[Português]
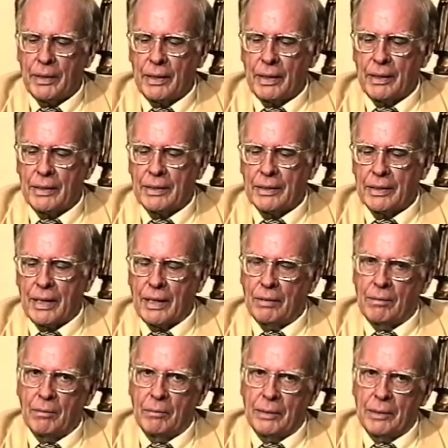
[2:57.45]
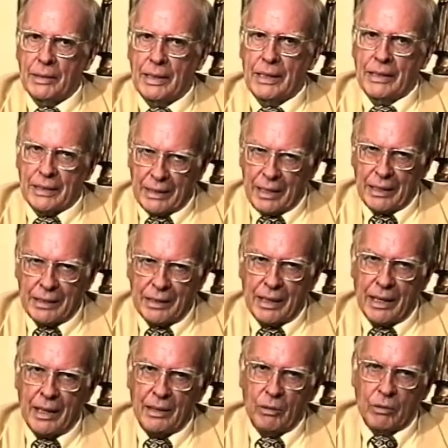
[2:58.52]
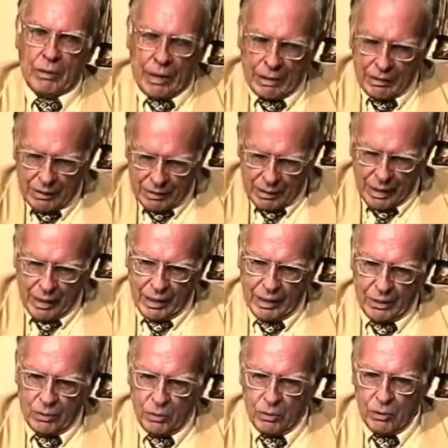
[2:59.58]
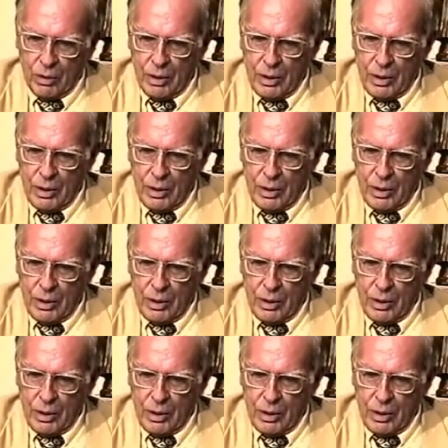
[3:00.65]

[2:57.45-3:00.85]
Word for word: e ele está, vamos dizer, estressado, cansado,